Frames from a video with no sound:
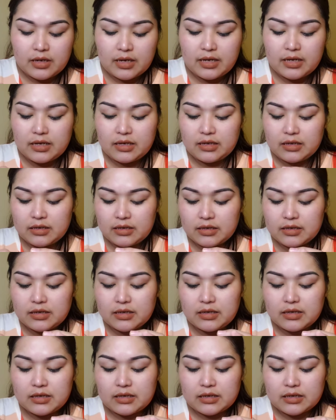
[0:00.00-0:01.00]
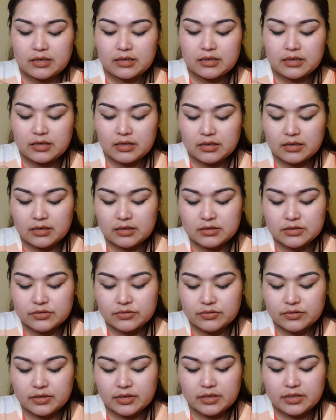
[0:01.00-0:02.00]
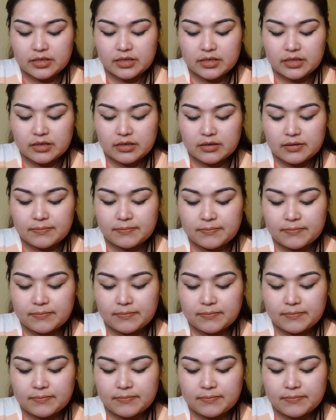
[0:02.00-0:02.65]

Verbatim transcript: Ayan. Ayan. Ganyan ang itsura niya.